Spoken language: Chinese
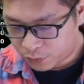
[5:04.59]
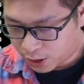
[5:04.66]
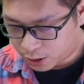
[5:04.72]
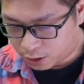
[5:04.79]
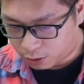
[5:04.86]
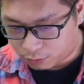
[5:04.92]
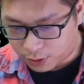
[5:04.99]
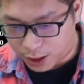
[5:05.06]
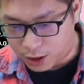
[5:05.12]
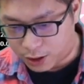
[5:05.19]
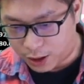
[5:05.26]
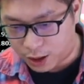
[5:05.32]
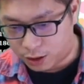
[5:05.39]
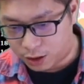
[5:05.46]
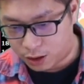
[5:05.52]
它从哪里
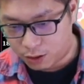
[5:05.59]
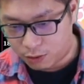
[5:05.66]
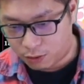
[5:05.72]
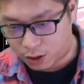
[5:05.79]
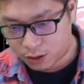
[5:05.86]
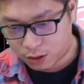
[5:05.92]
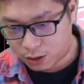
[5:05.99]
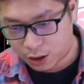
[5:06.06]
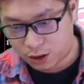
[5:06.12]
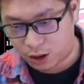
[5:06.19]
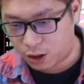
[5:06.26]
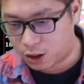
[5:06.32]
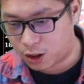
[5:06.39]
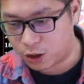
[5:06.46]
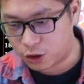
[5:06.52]
开始跌？哇，它
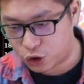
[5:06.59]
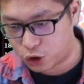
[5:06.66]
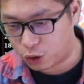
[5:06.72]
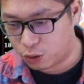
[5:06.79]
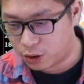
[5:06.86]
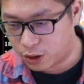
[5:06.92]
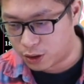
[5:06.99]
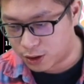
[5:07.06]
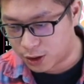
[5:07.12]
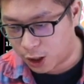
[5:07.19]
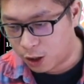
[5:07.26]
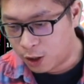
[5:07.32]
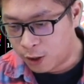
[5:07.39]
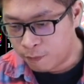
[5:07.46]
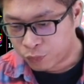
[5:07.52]
跌了可久了，你知道。